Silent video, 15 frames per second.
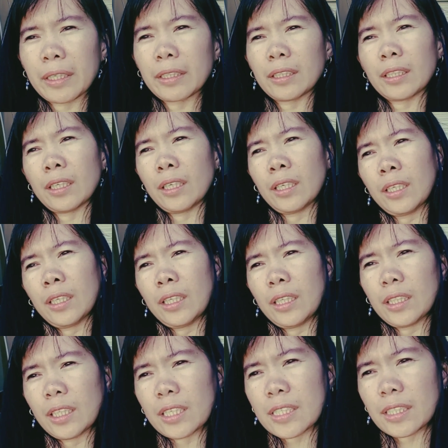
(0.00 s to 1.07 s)
may
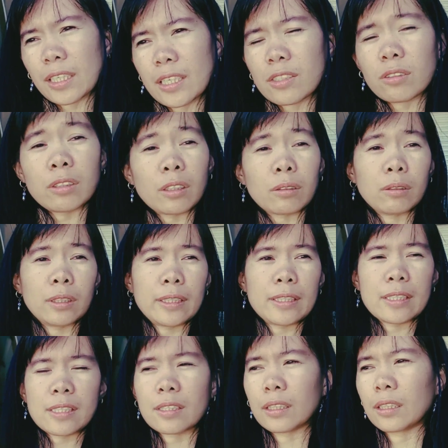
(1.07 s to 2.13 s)
naasikasa din ako
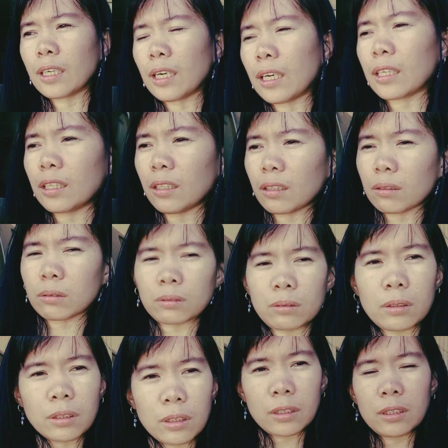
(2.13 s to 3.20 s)
guys, nag-aral
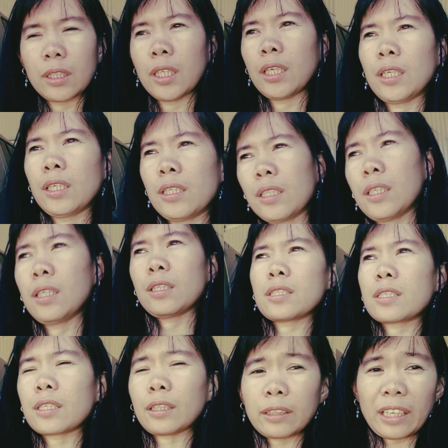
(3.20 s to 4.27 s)
ako
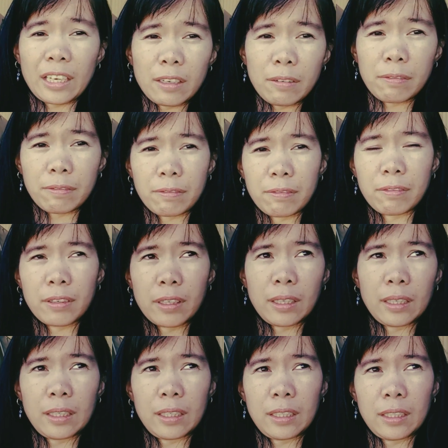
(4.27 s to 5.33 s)
sa PAIF.
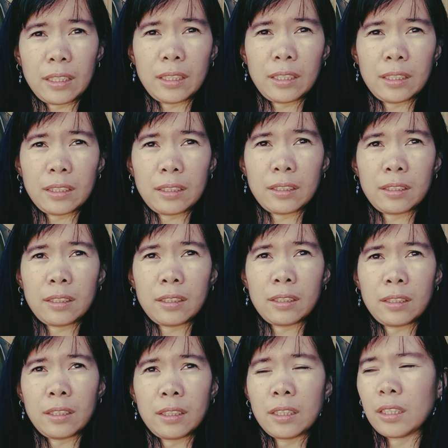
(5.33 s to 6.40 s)
In,
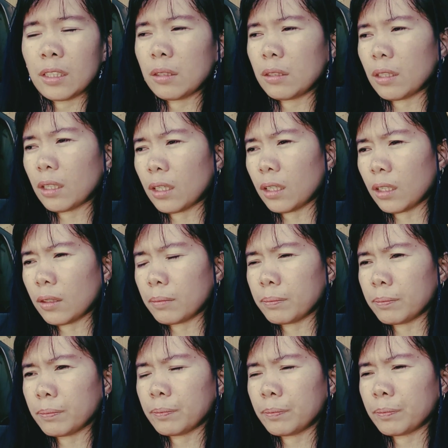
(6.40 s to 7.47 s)
um,